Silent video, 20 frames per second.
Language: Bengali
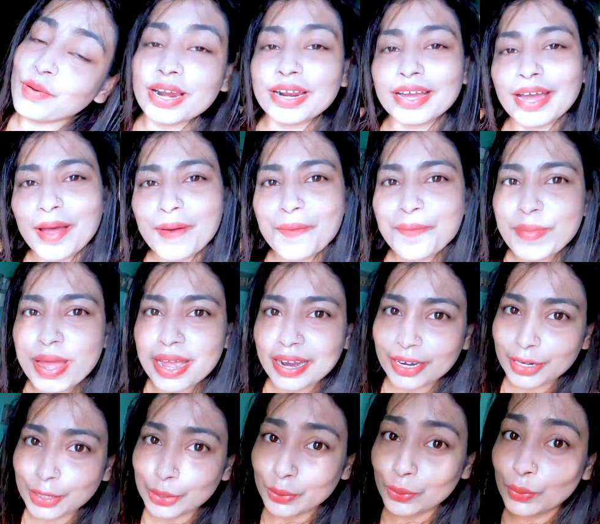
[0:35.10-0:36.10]
ওয়েলকাম ব্যাক
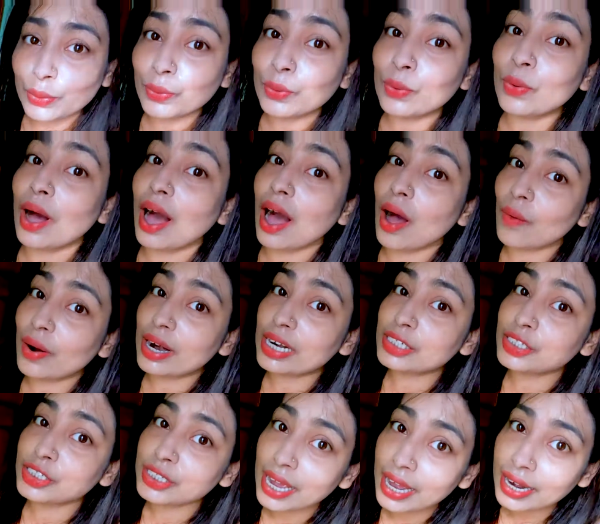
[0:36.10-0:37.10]
আওয়ার
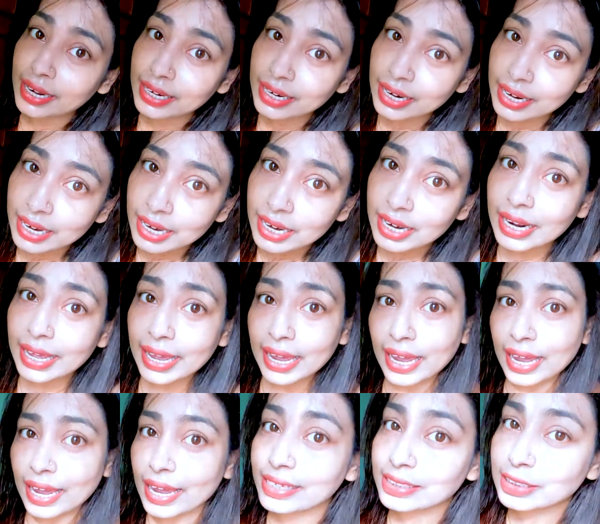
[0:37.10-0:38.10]
চ্যানেল
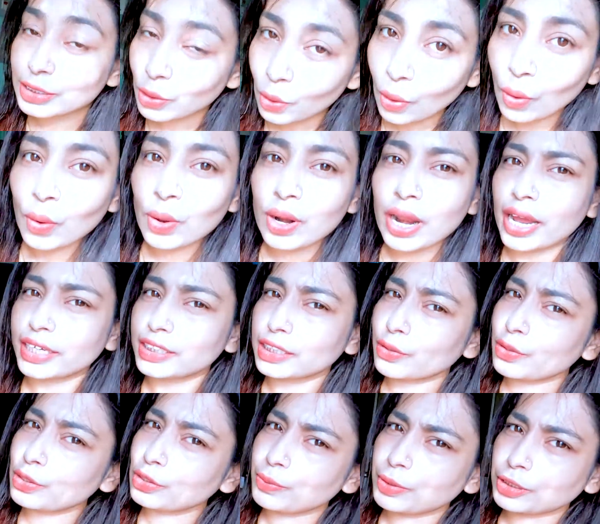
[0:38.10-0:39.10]
এ এস গোল আশা
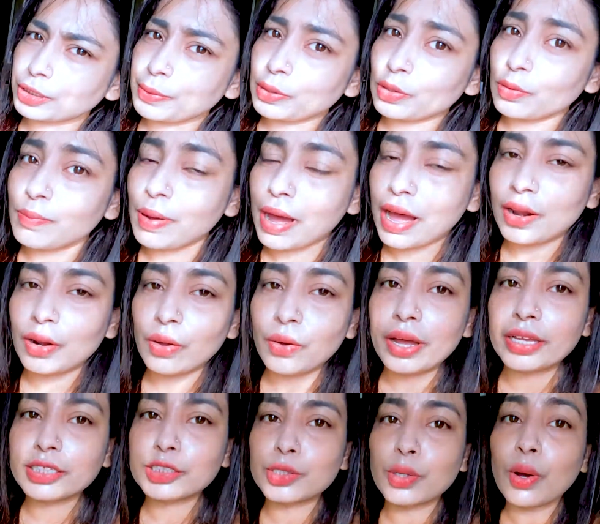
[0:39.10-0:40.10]
করি তোমার সবাই খুব ভালো
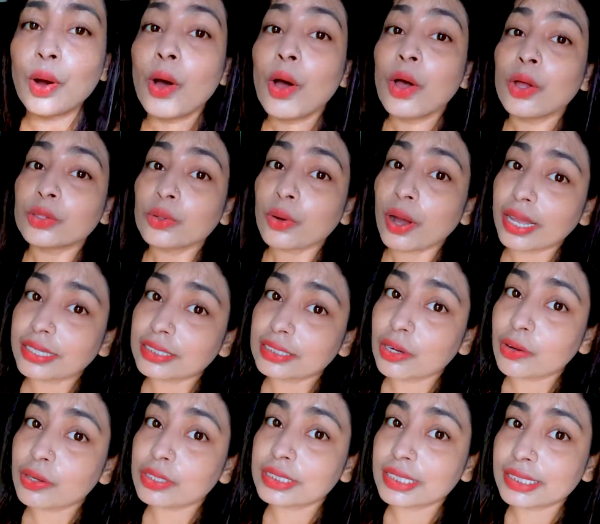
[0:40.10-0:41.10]
আছো তো
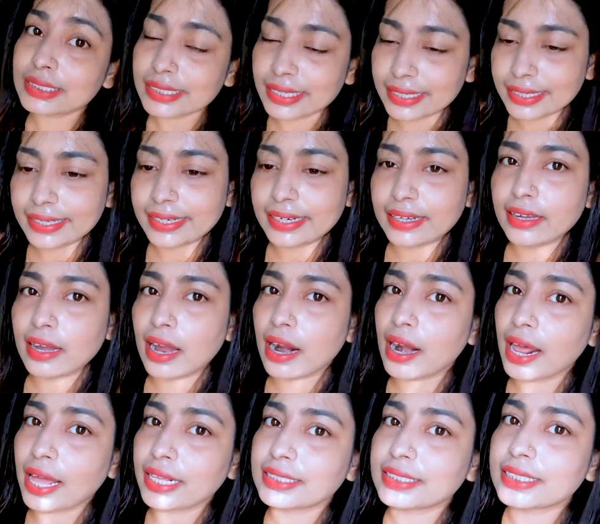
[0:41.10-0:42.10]
আজকে হচ্ছে সানডে
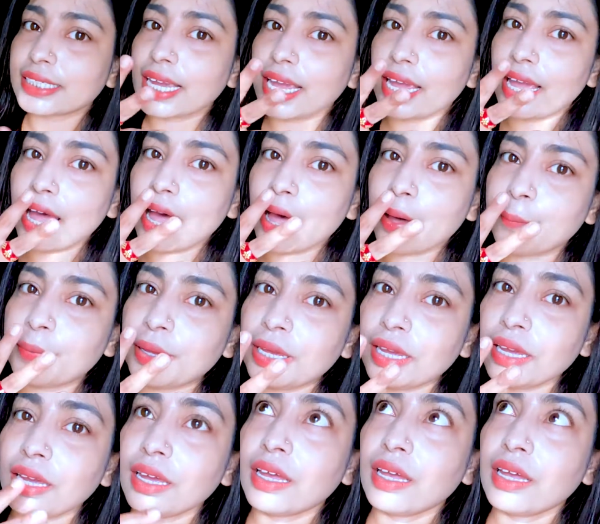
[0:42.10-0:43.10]
আর আজকে আমি
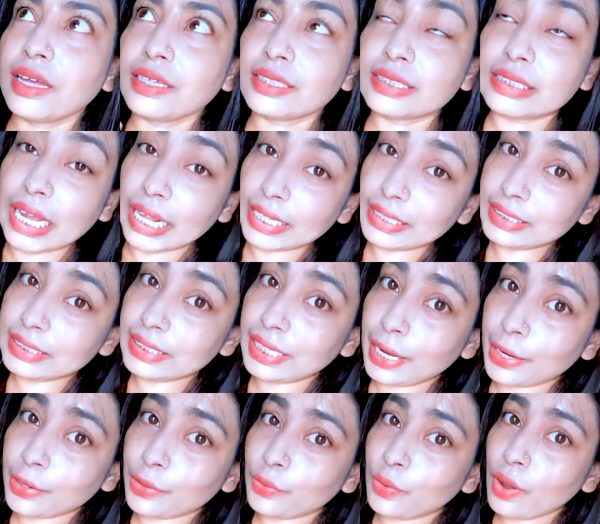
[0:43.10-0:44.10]
যাচ্ছি
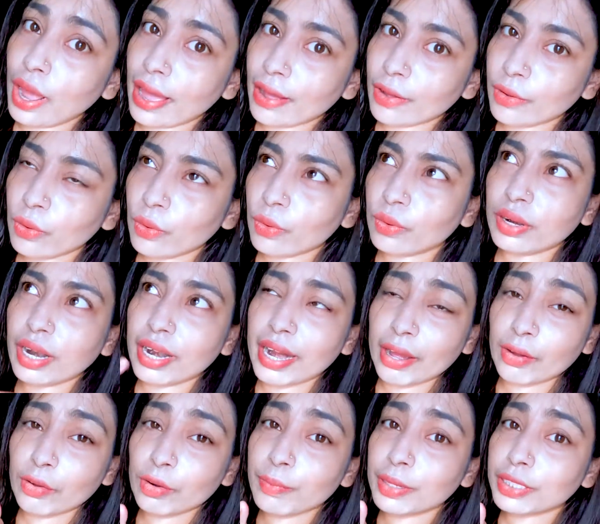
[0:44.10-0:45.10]
একটু এখন আর
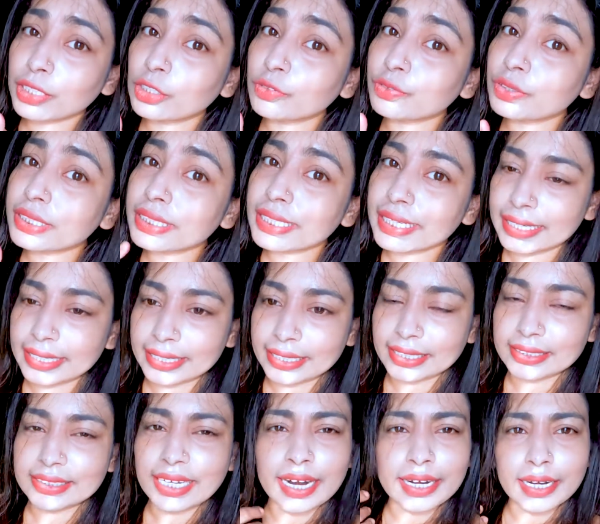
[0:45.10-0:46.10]
এখন বাজে দুপুর
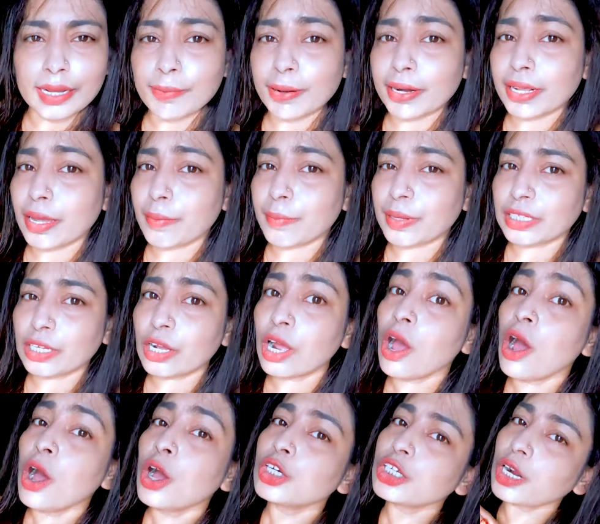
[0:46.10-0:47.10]
তিনটে সানডে মানে আমাদের
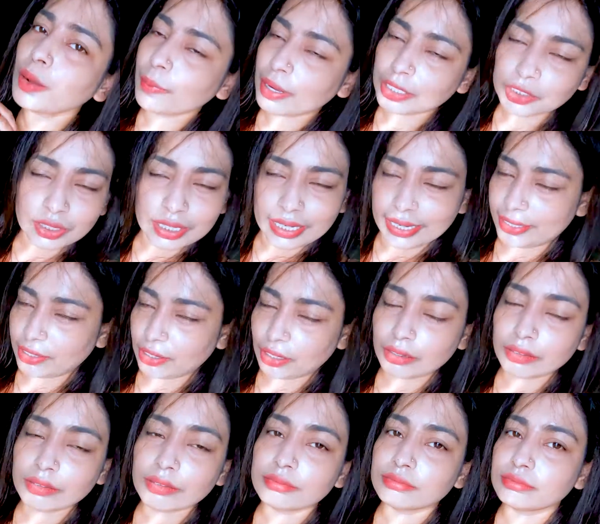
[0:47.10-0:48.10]
সব কিছু লেট
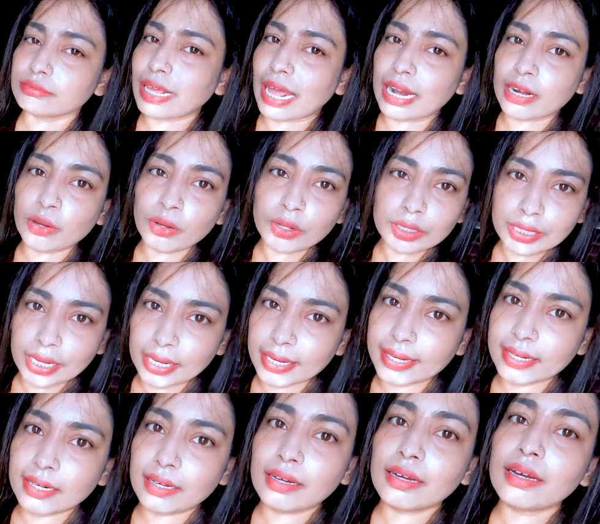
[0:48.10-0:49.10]
হয় কোনো তালগোল
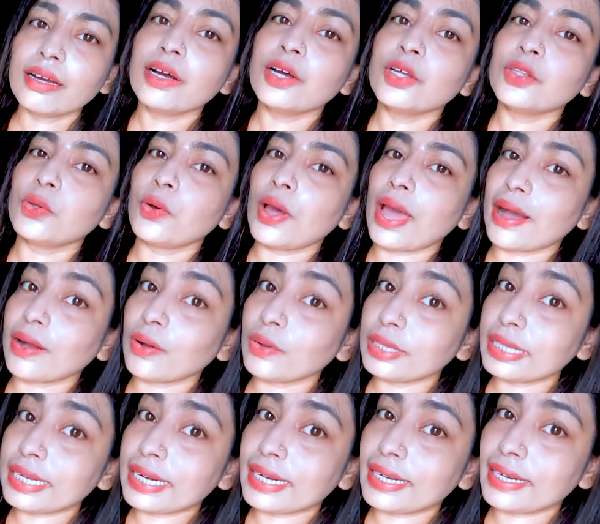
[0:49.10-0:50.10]
থাকে না তো এখন
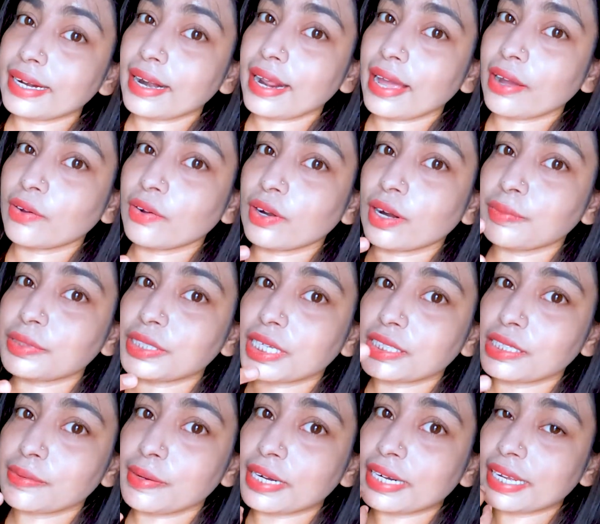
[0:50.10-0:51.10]
তিনটে আর এখন আমি
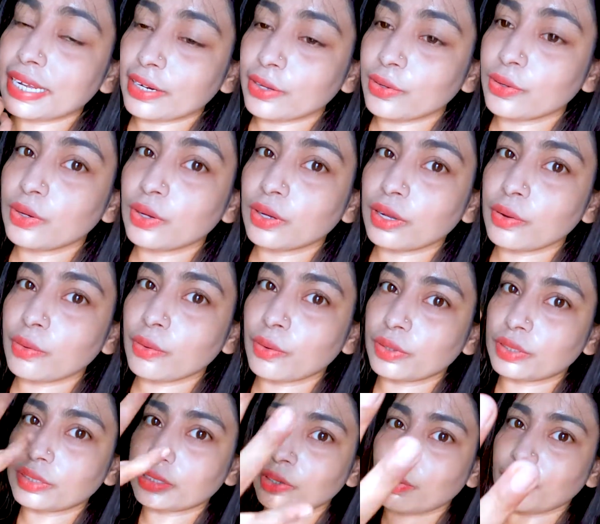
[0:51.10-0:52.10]
যাচ্ছি আমার নেলগুলোকে
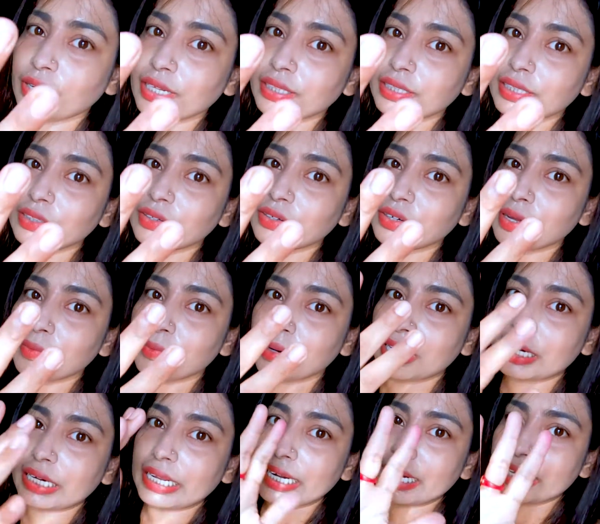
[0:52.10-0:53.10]
করতে অনেকদিন ধরে
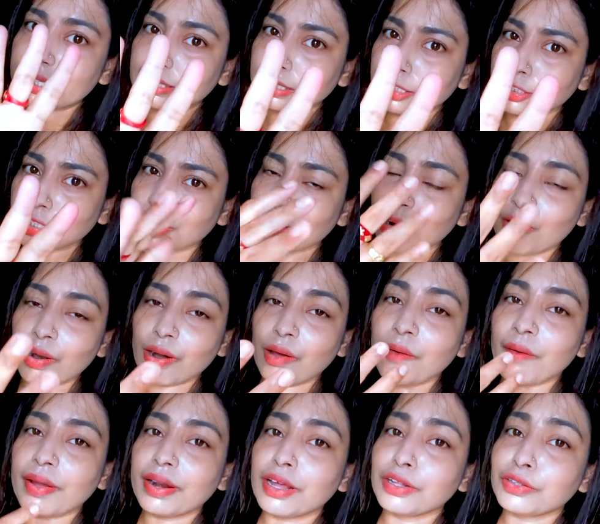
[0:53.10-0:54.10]
আমার নেল এক্সটেনশন করা
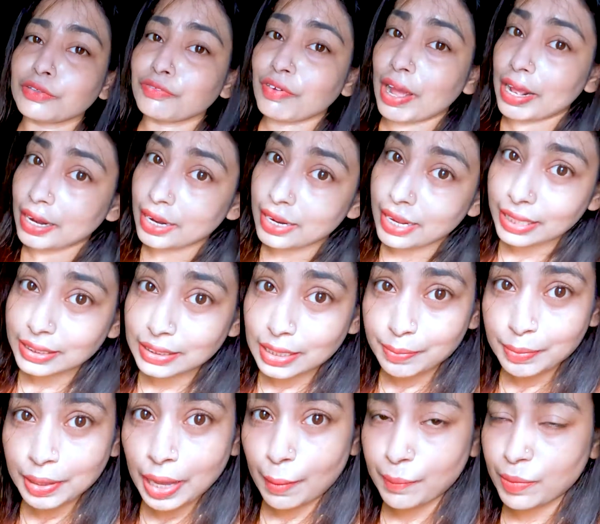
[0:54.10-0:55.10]
হয় না তো ফাইনালি আজকে
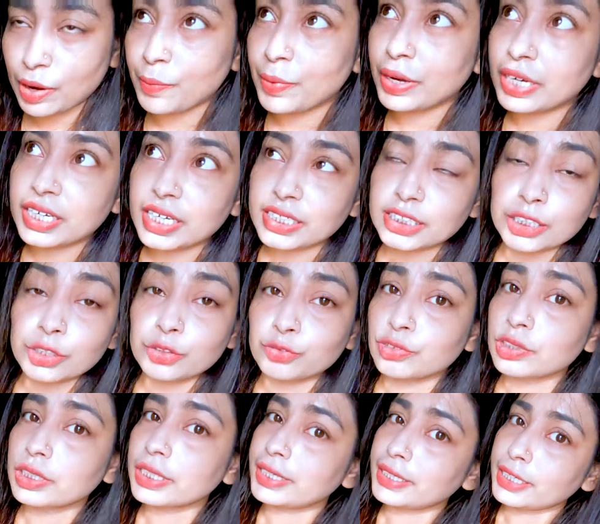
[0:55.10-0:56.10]
আমি অ্যাপয়েন্টমেন্ট নিয়েছি
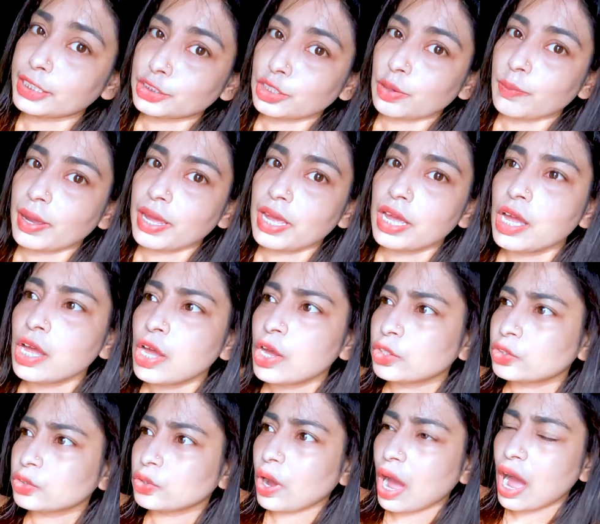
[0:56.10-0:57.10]
দুপুর তিনটের সময়
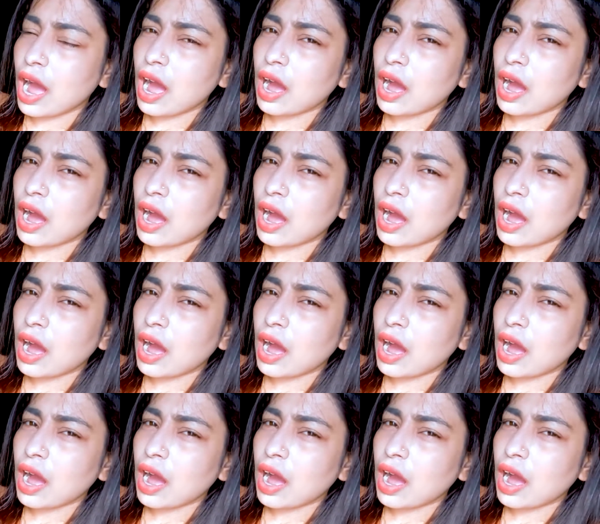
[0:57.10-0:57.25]
তো